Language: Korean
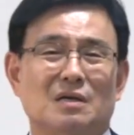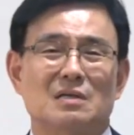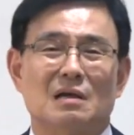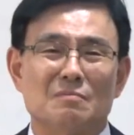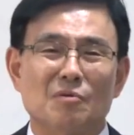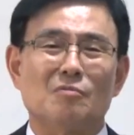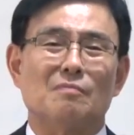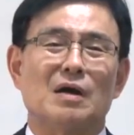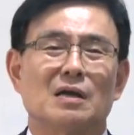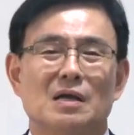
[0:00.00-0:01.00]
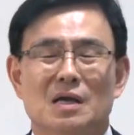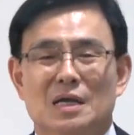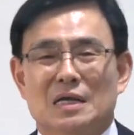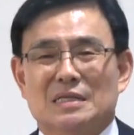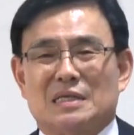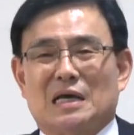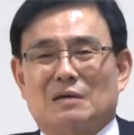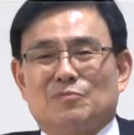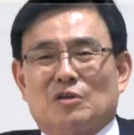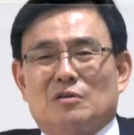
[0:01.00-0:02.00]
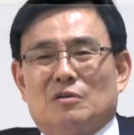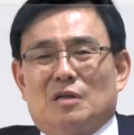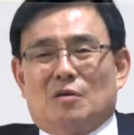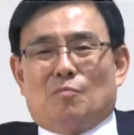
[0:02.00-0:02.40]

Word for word: 그냥 뭐 막 사람들을